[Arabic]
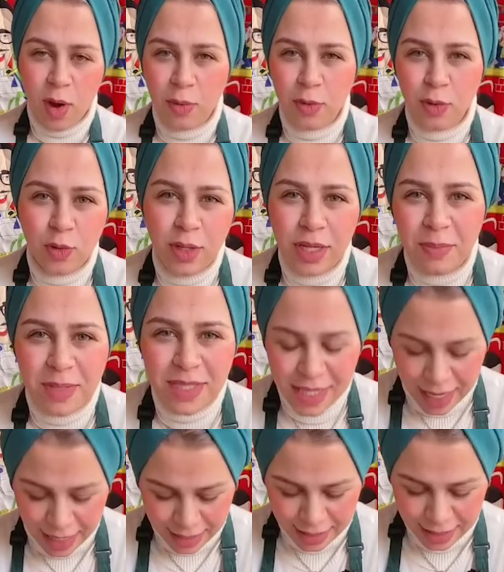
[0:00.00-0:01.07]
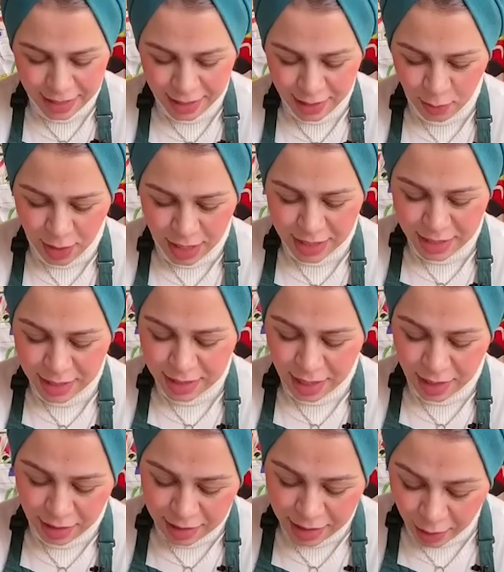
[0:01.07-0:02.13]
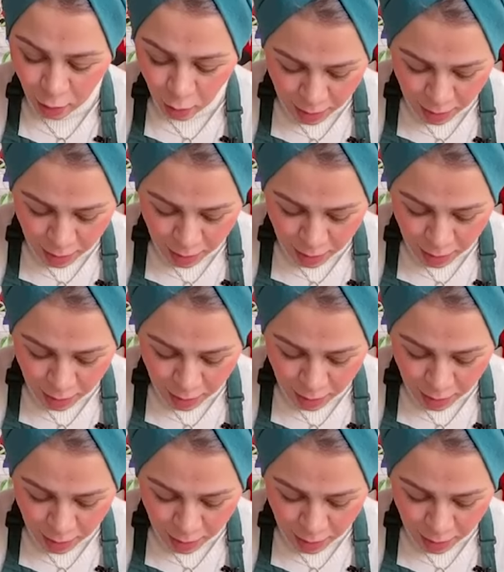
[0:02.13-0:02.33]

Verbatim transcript: وانتوا كده مستعجلين وعايزين تاكلوا